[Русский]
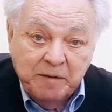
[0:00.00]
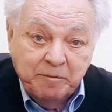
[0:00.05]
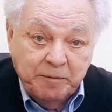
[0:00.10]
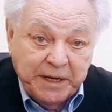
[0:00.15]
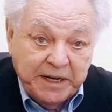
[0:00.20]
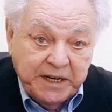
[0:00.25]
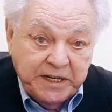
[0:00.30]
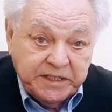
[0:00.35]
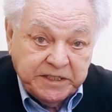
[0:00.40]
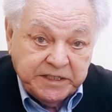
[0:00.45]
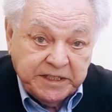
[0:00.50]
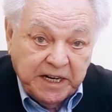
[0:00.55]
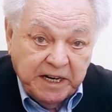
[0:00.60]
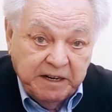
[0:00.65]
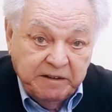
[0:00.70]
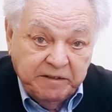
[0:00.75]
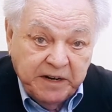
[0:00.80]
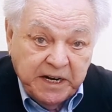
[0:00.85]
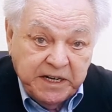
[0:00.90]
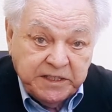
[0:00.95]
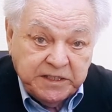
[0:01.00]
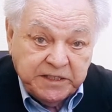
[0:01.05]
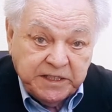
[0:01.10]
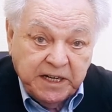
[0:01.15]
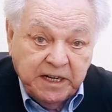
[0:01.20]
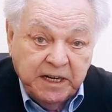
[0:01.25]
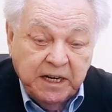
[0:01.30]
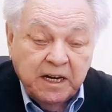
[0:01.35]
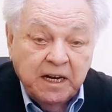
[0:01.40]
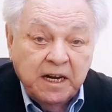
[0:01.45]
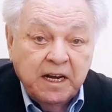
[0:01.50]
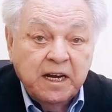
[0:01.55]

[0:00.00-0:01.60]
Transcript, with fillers: эмпирические вещи